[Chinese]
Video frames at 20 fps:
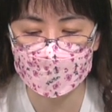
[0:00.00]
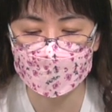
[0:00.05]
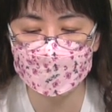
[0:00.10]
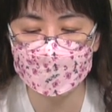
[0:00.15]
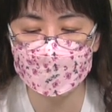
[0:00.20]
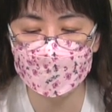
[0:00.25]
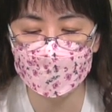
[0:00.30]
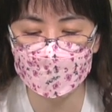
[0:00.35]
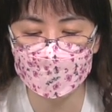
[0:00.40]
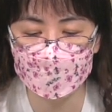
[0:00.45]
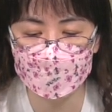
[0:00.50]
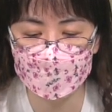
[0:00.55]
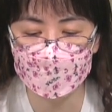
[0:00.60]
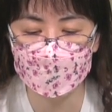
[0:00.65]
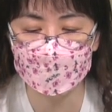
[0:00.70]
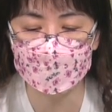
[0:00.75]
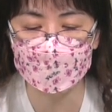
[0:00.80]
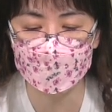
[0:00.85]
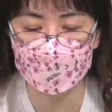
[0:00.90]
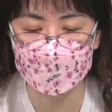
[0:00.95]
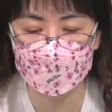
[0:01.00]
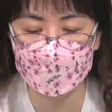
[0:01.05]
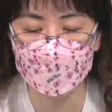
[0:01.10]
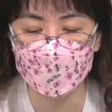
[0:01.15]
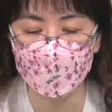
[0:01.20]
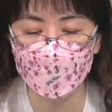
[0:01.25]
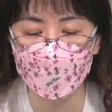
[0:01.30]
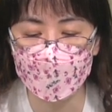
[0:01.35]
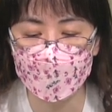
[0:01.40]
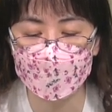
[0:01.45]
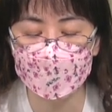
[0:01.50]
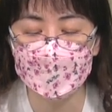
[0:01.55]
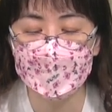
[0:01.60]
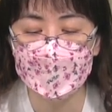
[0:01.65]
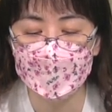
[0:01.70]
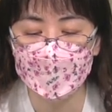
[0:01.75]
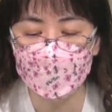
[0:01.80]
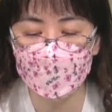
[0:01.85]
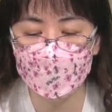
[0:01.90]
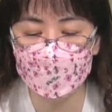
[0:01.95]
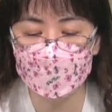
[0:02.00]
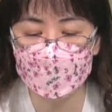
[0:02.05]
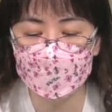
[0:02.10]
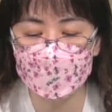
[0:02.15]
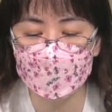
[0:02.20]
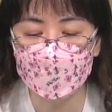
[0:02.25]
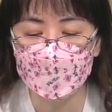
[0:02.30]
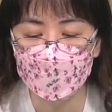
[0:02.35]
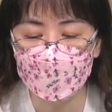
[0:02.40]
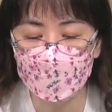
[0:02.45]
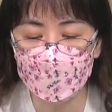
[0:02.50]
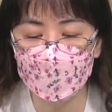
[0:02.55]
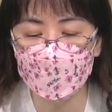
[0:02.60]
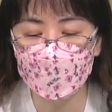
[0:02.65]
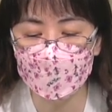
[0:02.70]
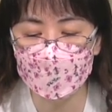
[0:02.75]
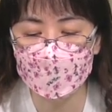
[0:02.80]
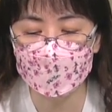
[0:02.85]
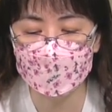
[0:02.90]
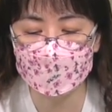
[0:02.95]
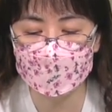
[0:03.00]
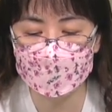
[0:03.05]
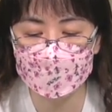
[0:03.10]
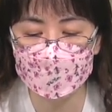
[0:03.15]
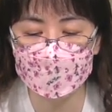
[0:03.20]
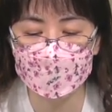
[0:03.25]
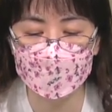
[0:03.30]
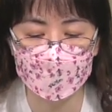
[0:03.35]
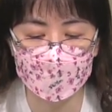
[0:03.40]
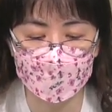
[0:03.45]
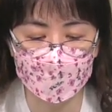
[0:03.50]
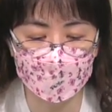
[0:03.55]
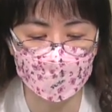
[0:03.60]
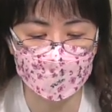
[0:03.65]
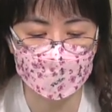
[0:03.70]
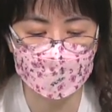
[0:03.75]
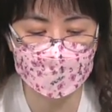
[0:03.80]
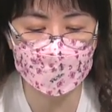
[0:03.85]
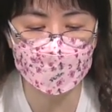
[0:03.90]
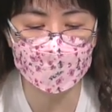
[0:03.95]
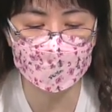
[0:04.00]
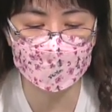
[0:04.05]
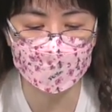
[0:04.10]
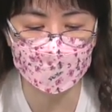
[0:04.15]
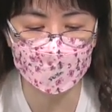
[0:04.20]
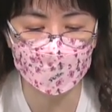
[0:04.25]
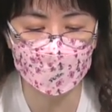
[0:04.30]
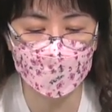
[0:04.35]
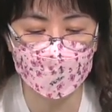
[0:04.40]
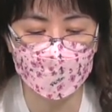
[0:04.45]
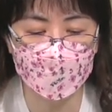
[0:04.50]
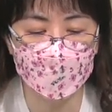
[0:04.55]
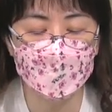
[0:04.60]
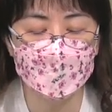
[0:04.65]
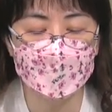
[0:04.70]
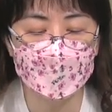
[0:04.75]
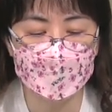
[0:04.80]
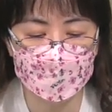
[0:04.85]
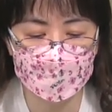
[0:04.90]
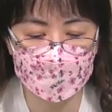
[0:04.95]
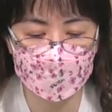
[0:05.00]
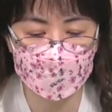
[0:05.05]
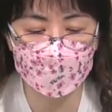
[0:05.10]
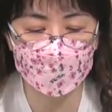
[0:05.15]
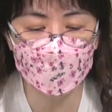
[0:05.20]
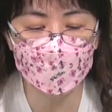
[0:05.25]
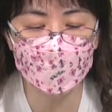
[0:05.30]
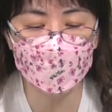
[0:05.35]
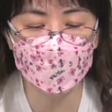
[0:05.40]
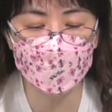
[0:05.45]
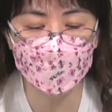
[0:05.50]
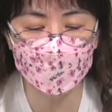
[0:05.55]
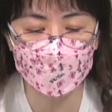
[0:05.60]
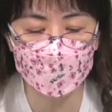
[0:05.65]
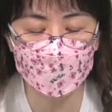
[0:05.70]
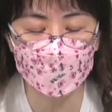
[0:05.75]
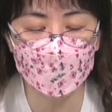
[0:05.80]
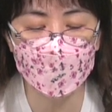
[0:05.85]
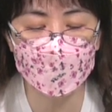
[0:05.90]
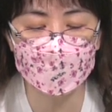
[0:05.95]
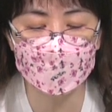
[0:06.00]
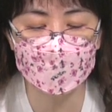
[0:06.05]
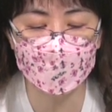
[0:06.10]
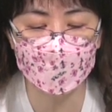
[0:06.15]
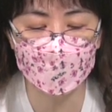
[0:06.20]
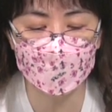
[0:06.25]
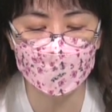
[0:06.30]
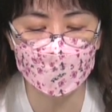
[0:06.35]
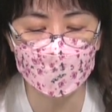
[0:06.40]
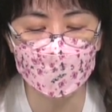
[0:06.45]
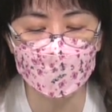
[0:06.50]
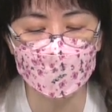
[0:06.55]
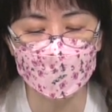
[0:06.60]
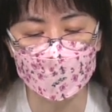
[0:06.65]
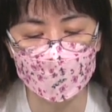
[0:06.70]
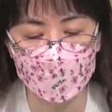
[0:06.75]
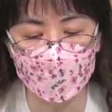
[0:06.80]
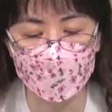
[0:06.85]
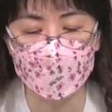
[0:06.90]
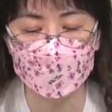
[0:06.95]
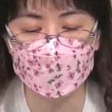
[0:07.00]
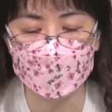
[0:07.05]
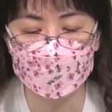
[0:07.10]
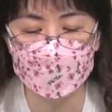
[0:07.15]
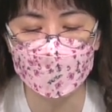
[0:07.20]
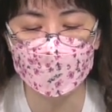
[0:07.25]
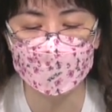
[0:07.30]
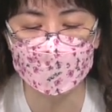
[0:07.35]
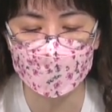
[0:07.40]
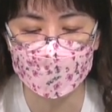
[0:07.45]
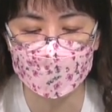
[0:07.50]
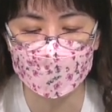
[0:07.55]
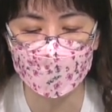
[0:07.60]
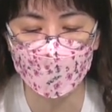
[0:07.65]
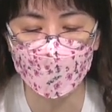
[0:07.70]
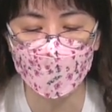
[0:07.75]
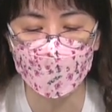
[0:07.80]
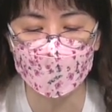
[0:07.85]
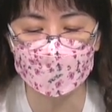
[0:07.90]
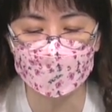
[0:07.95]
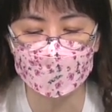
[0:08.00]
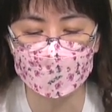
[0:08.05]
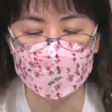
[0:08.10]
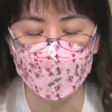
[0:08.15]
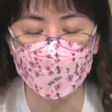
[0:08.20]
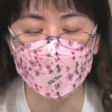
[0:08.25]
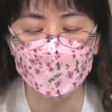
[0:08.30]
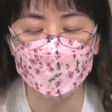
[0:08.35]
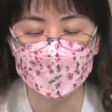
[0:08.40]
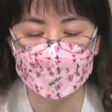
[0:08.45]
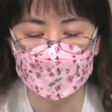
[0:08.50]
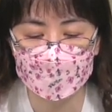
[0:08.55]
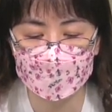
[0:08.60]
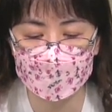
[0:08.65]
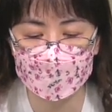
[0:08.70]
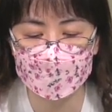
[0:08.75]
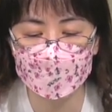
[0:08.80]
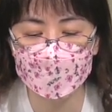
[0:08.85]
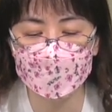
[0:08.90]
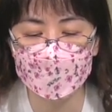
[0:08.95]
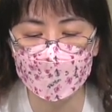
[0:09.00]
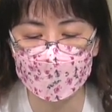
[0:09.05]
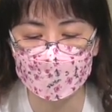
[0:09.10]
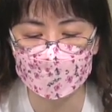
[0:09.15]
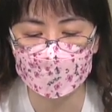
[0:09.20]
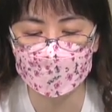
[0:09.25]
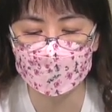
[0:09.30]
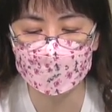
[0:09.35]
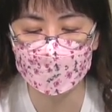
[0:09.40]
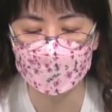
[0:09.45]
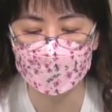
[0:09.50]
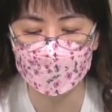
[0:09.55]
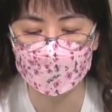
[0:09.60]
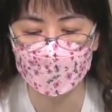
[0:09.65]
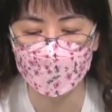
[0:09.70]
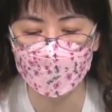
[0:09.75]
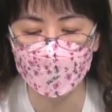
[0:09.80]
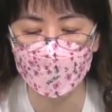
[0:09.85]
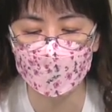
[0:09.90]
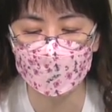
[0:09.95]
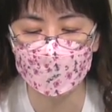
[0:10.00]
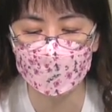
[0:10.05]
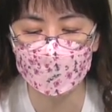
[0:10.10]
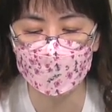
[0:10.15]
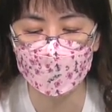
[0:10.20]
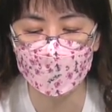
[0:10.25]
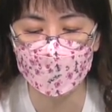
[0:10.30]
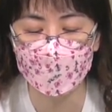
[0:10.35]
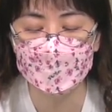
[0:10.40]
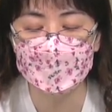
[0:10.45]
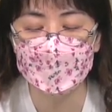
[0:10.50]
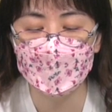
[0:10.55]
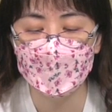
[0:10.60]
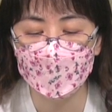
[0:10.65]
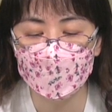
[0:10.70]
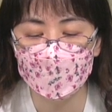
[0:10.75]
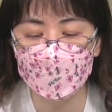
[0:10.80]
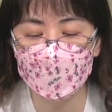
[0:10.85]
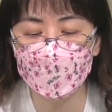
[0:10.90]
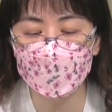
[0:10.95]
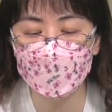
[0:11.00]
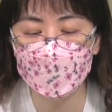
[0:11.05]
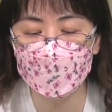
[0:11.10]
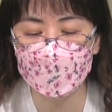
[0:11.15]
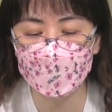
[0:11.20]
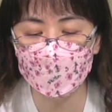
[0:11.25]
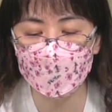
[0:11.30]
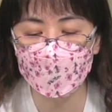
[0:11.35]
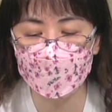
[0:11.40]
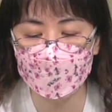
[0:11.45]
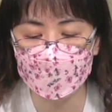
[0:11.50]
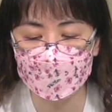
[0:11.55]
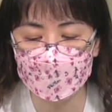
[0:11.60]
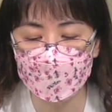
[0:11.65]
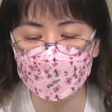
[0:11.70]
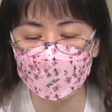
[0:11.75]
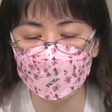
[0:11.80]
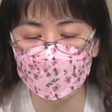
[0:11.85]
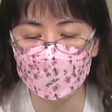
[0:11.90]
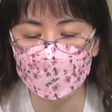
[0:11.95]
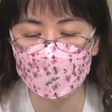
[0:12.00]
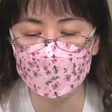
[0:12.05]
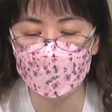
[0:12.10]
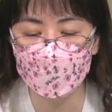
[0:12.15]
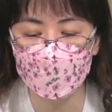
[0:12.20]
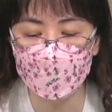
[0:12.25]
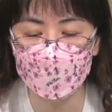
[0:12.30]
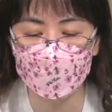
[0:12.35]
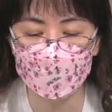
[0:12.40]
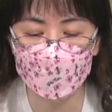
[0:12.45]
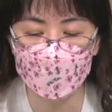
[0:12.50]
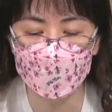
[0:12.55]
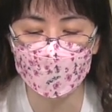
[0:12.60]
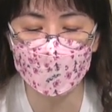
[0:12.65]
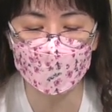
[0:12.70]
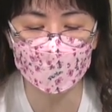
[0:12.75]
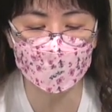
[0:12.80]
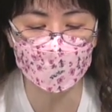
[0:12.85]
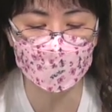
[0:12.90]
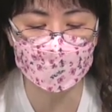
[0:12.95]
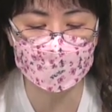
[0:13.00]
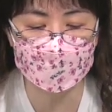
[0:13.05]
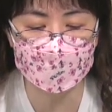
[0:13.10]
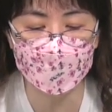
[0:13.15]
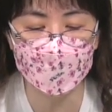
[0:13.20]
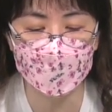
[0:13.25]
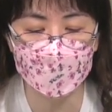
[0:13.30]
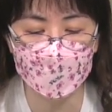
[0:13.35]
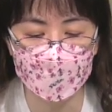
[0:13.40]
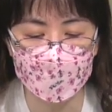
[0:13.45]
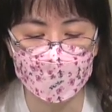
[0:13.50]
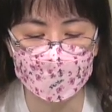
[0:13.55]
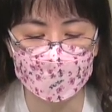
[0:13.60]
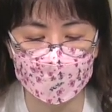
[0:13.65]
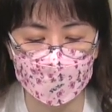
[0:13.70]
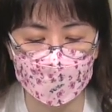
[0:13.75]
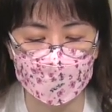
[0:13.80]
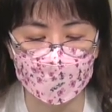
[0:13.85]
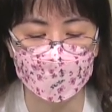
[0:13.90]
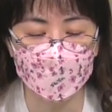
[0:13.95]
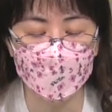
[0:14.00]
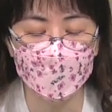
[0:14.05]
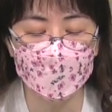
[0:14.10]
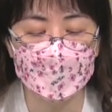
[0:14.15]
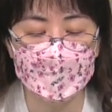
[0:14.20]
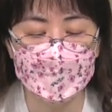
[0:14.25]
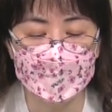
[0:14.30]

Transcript: 一件事情例外，就是故意视而不见的罪，持续不断地拒绝圣灵的光照，抵挡圣灵的工作，故意对耶稣做错误争辩的人，